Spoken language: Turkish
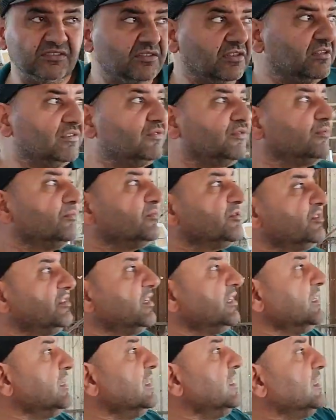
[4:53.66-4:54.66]

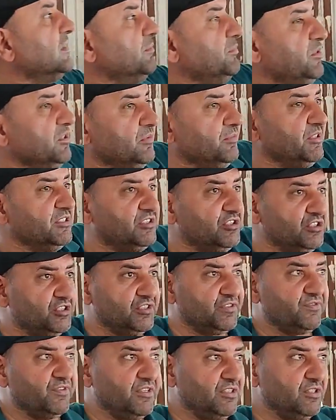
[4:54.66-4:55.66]
tarafımızda bir besi
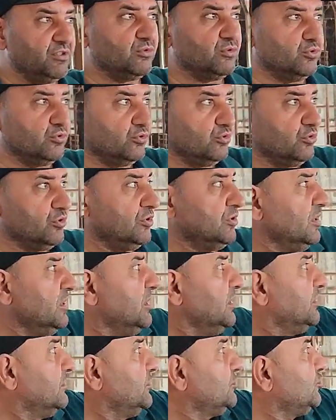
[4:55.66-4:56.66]
çiftliği kurulu
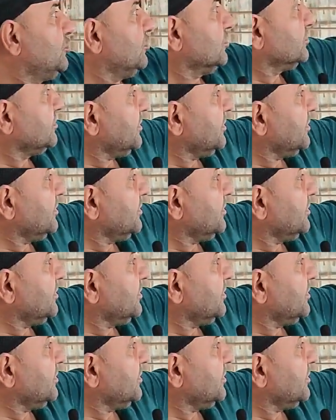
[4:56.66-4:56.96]
ve çok